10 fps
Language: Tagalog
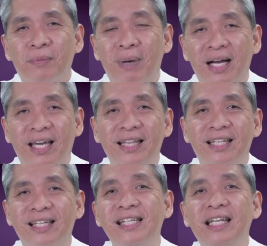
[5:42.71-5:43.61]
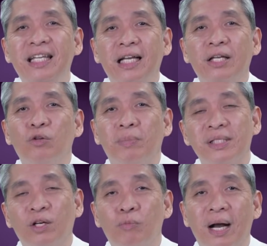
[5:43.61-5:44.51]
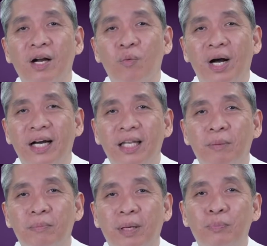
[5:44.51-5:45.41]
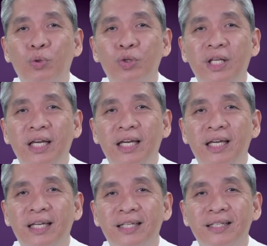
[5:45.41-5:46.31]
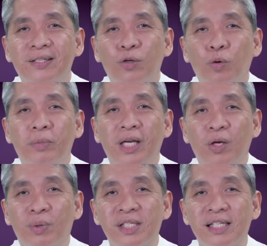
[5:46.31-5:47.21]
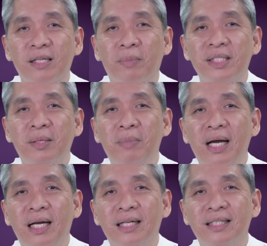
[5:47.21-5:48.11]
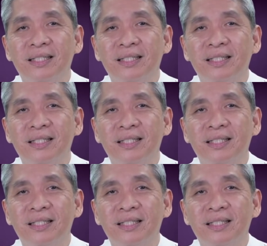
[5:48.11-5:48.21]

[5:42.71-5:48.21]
Bakit? Kasi hindi lang ito basta gumagawa ka ng mabuti, umiiwas ka sa masama,